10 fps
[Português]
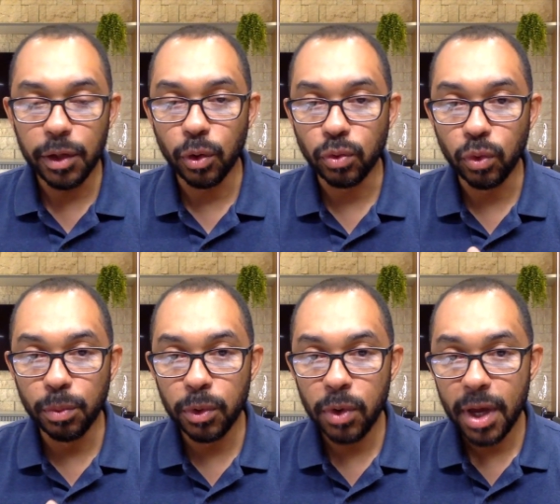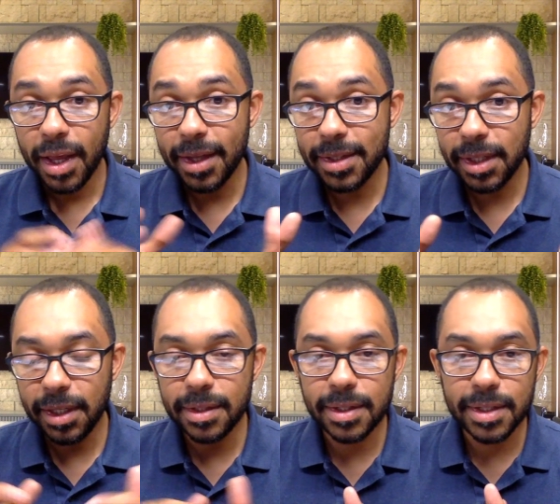em outubro, esse
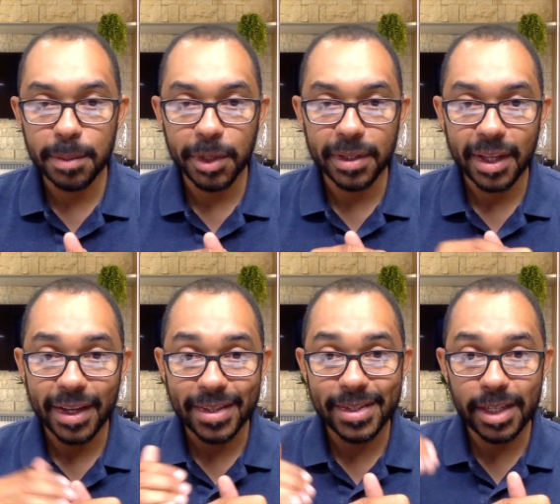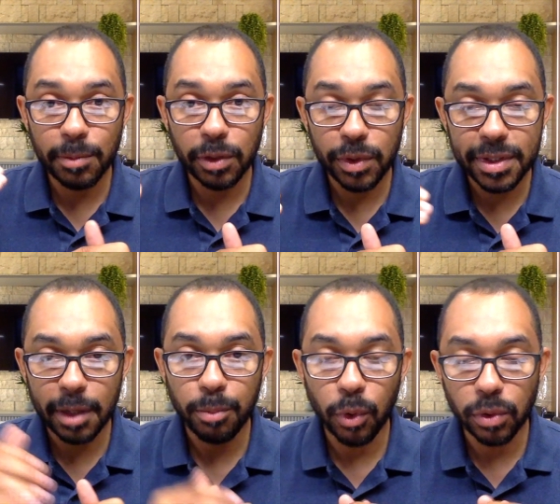índice se mantém acima dos
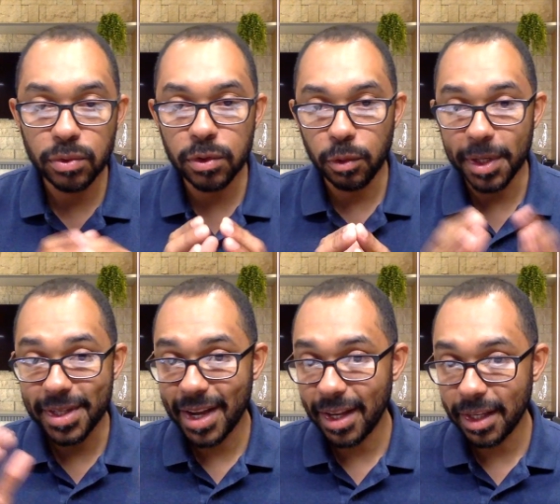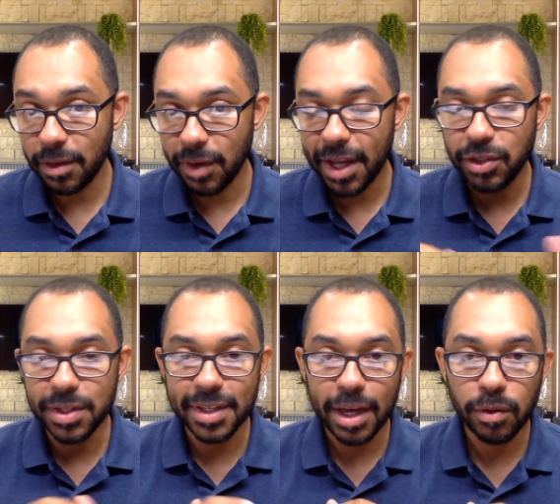100 pontos, e uma escala que vai de
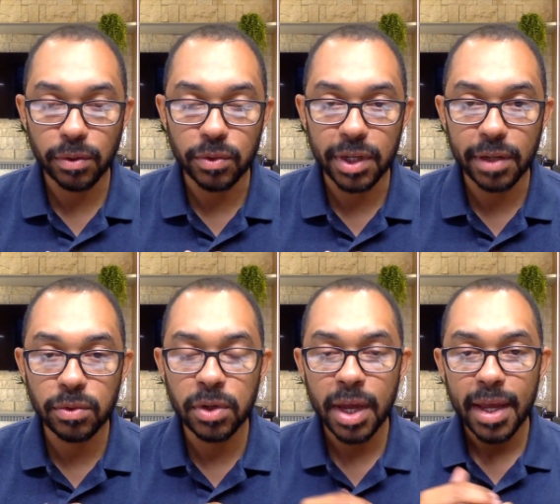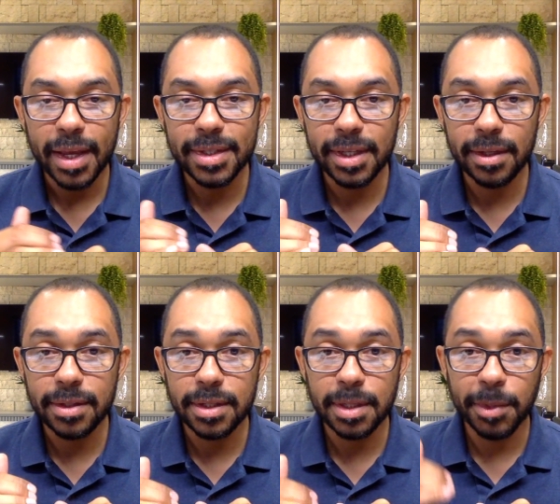0 a 200, esse
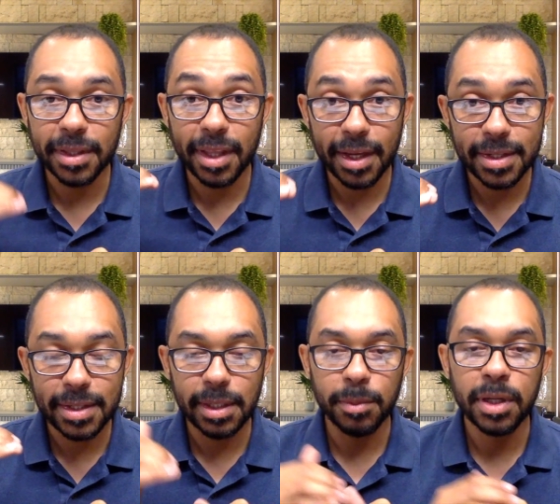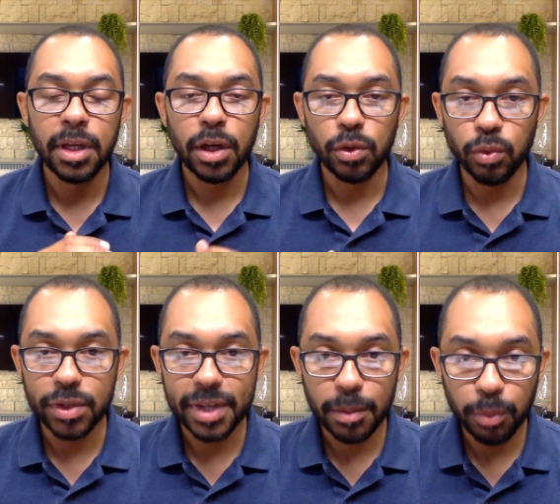índice se mantém acima dos
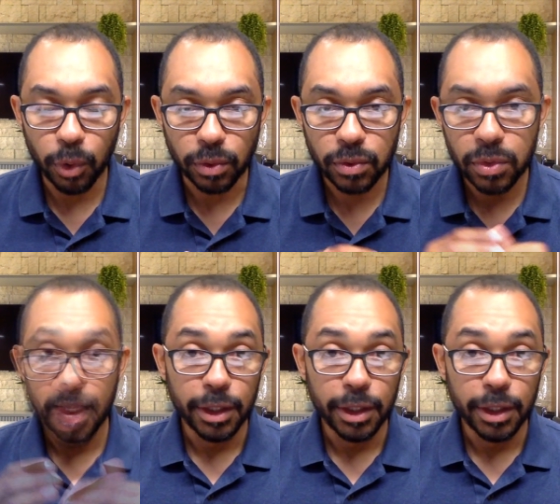100 pontos.